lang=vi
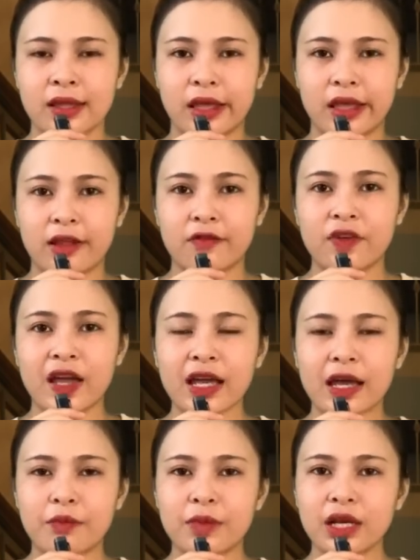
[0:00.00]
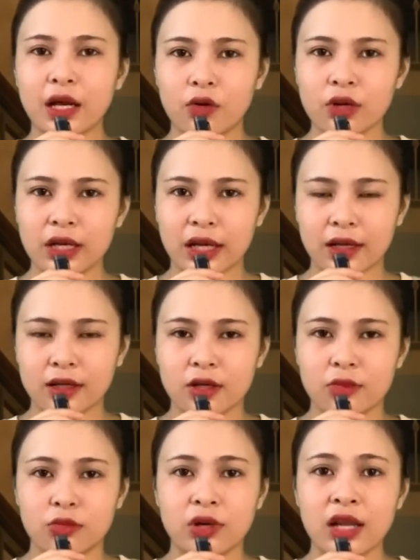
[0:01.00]
thì anh Phát ảnh mới nói là
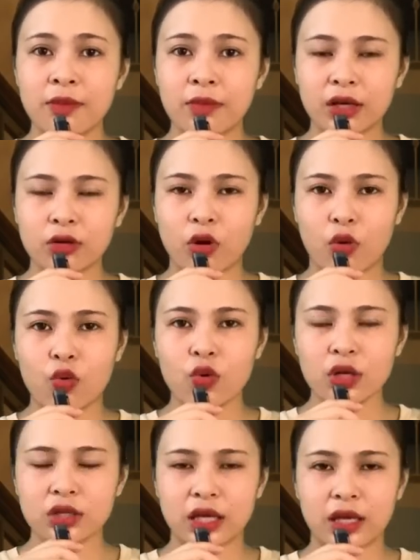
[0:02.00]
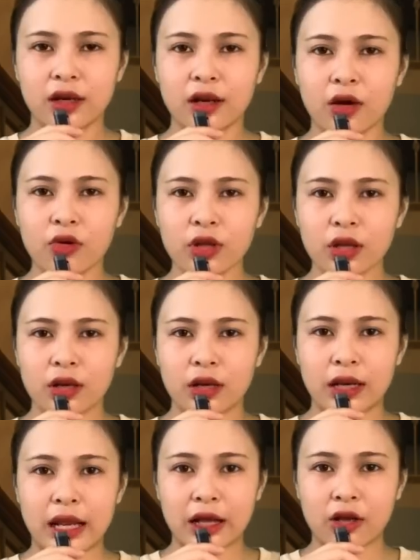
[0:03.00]
đêm ảnh ngủ á, thì ảnh nói á,
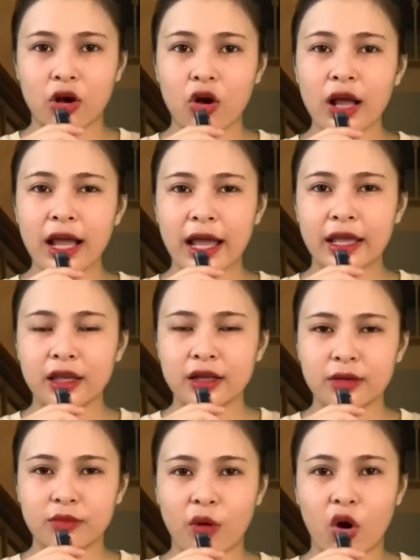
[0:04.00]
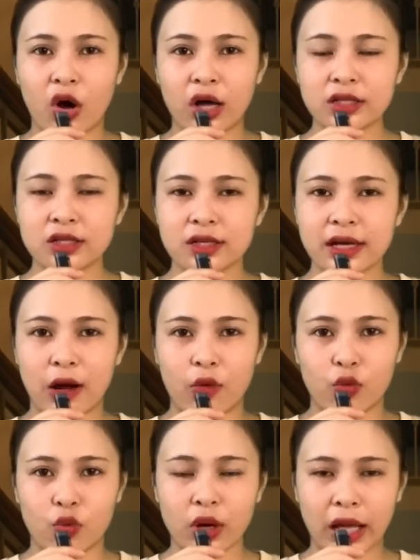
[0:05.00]
là có ai á bò trên
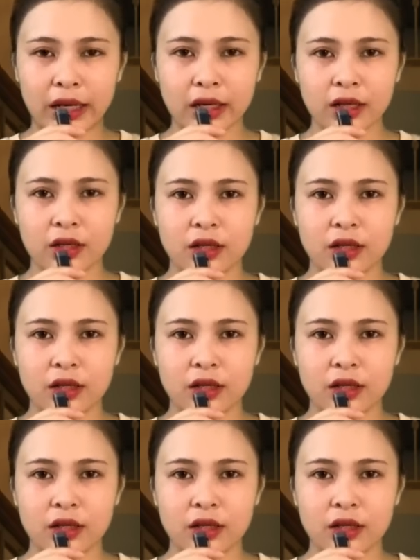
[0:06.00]
đầu của ảnh,